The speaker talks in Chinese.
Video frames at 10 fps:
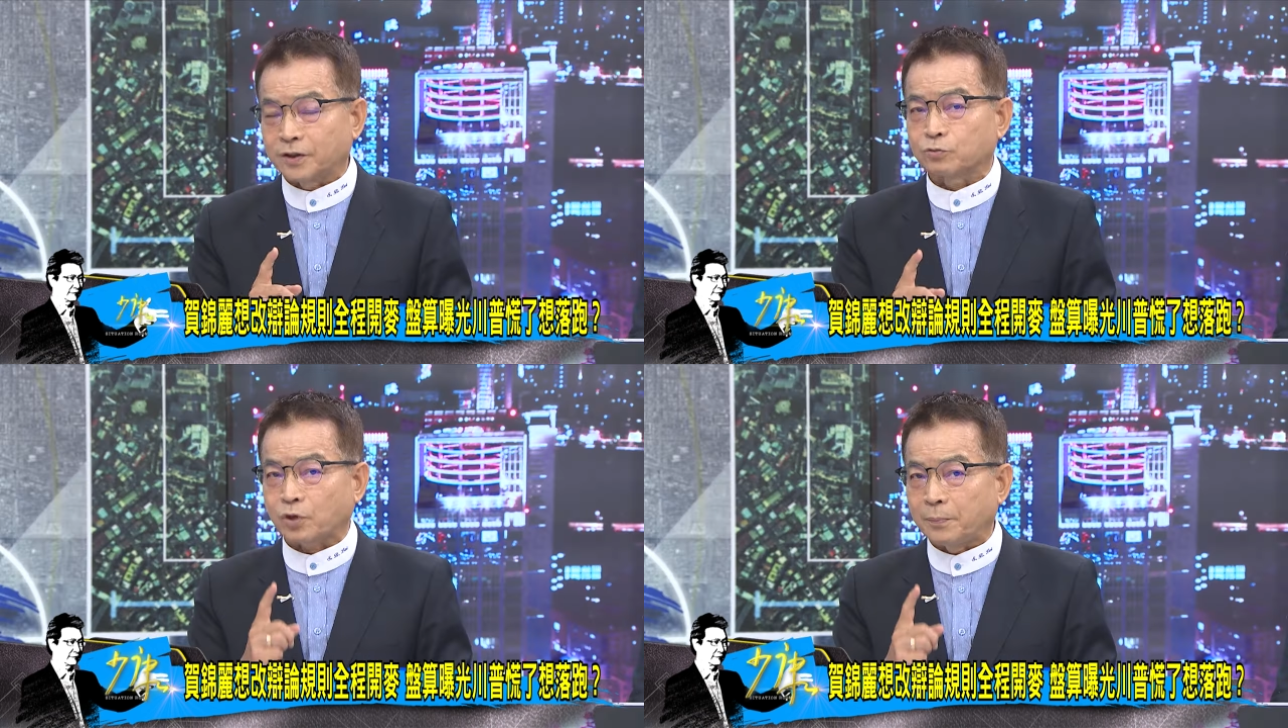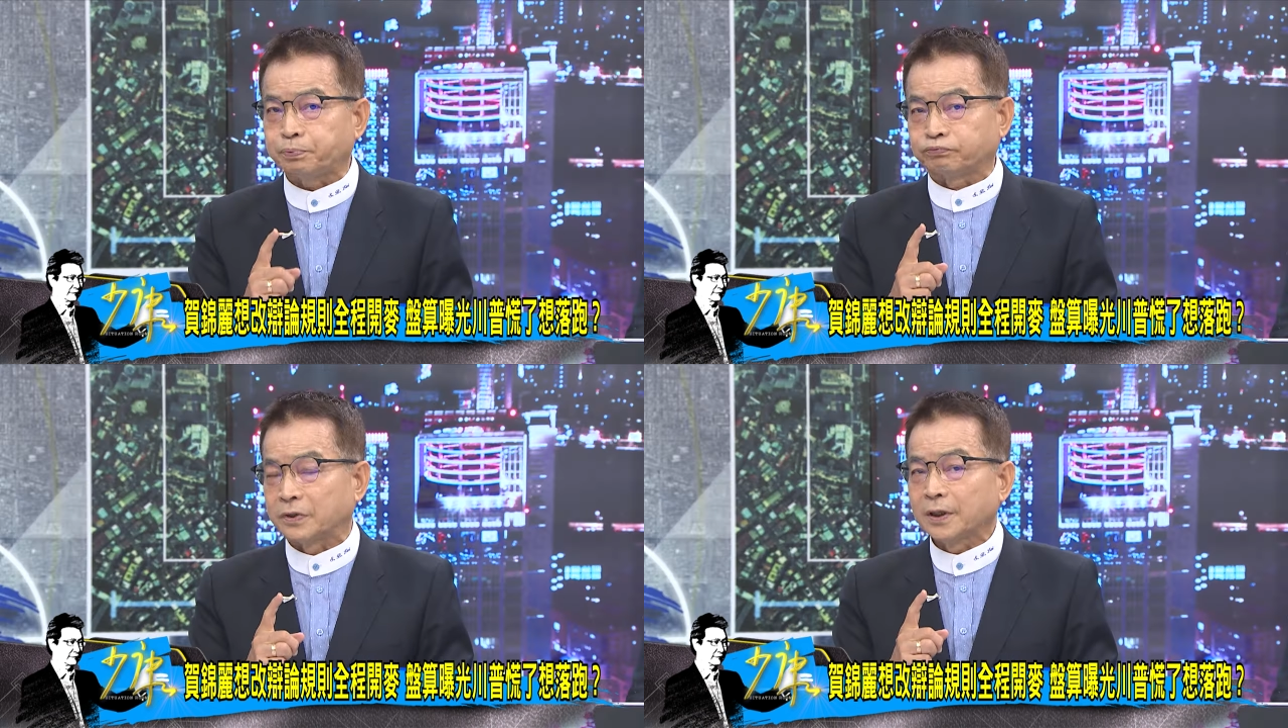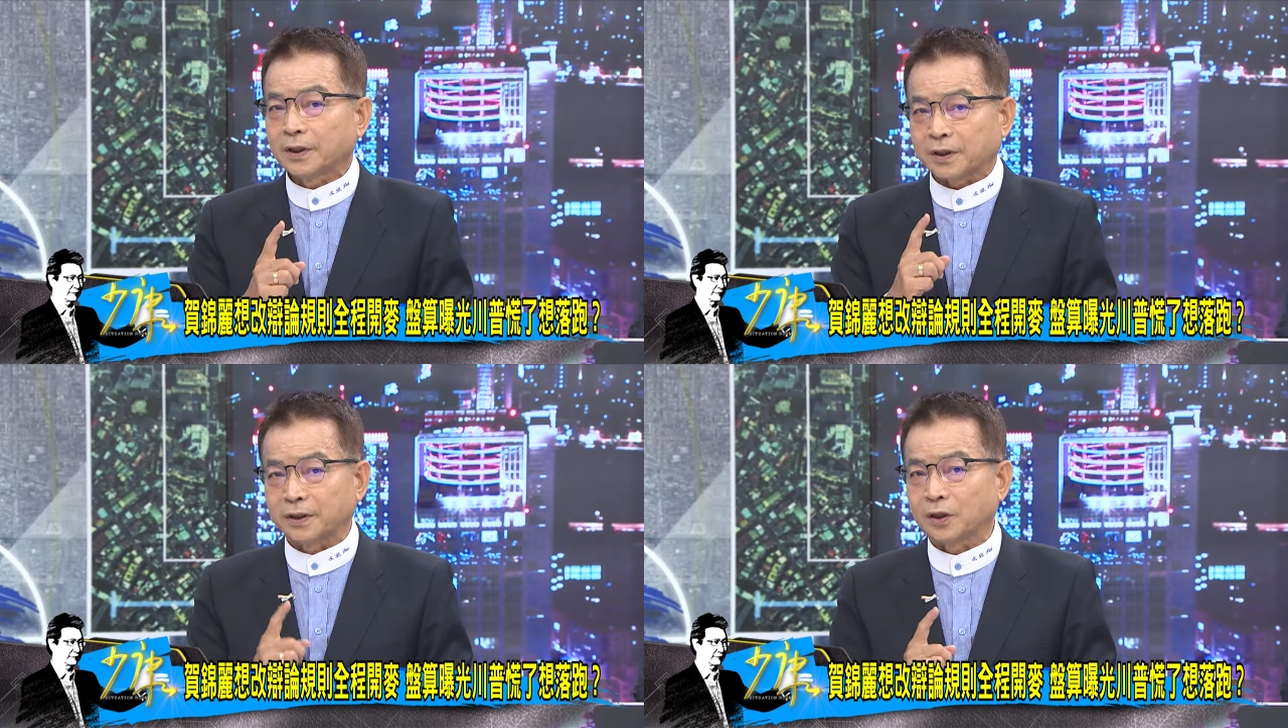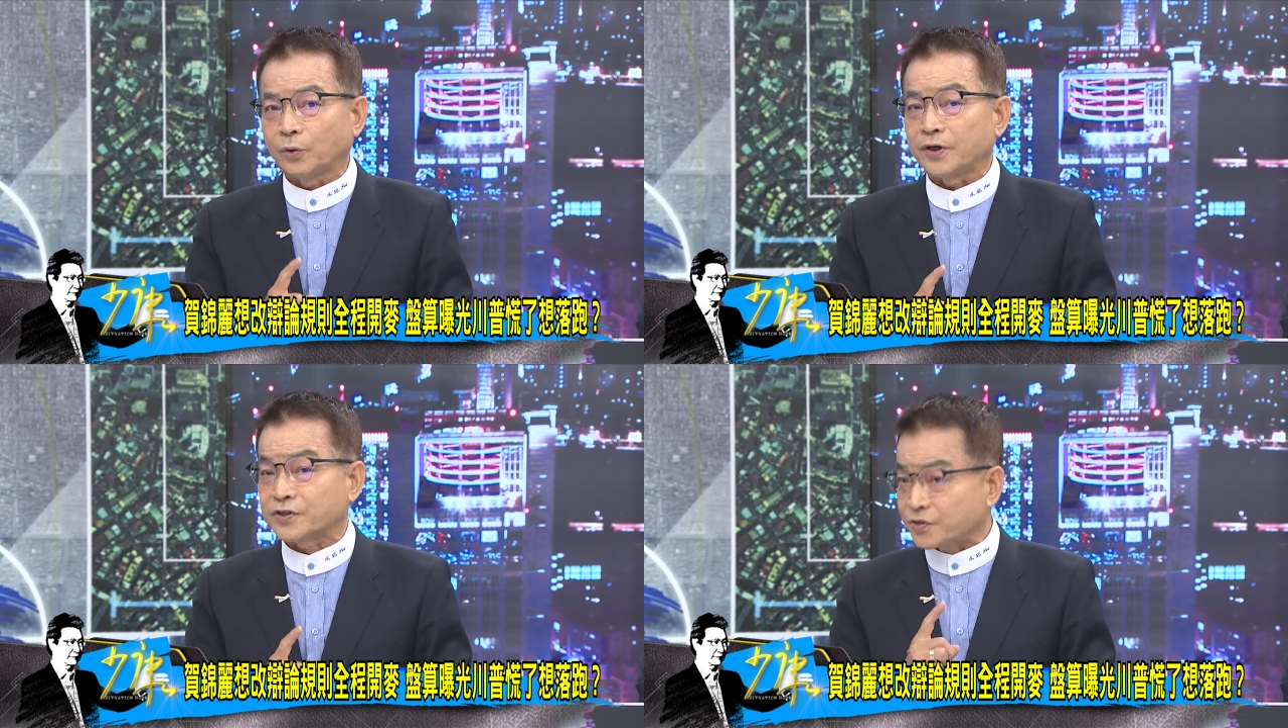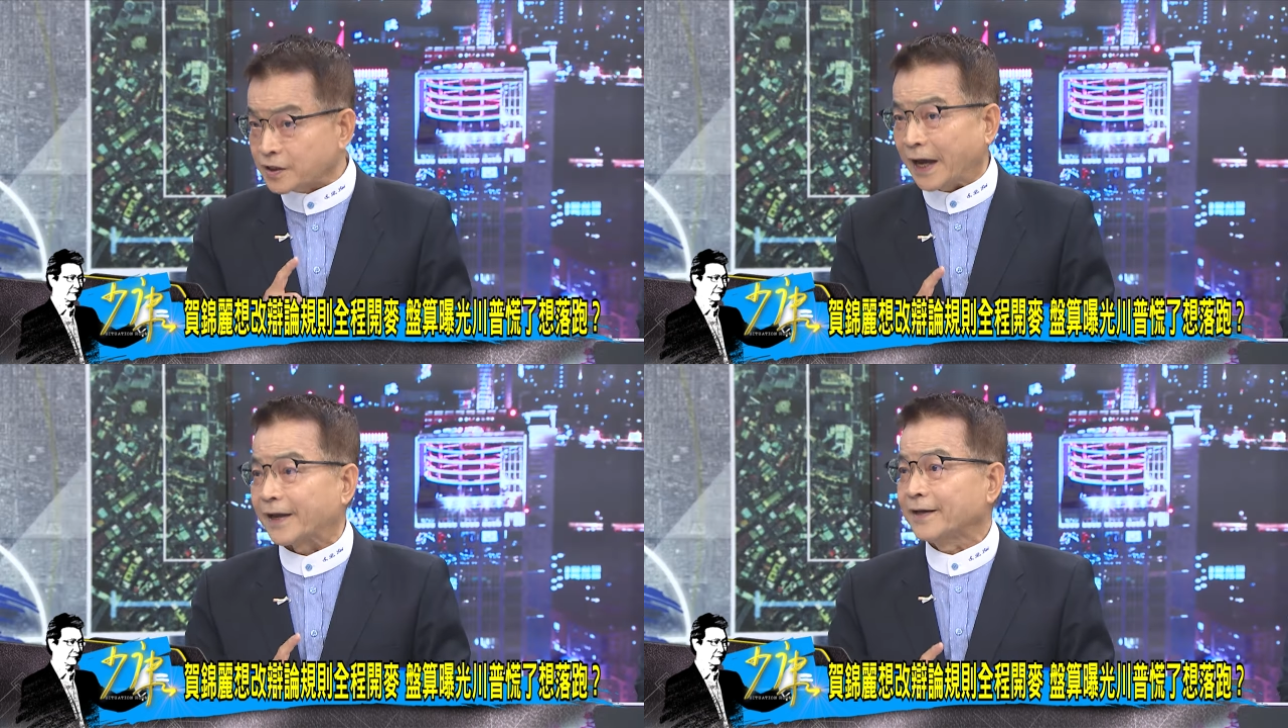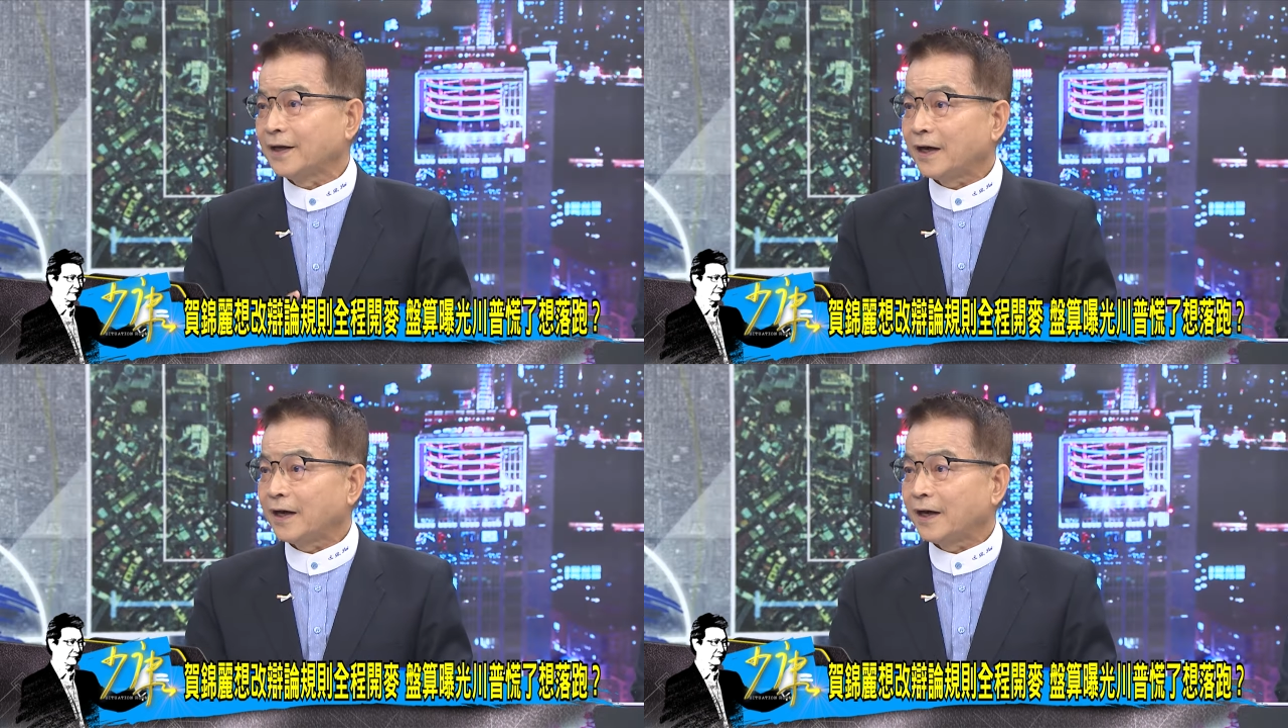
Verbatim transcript: 显川普可能会失态，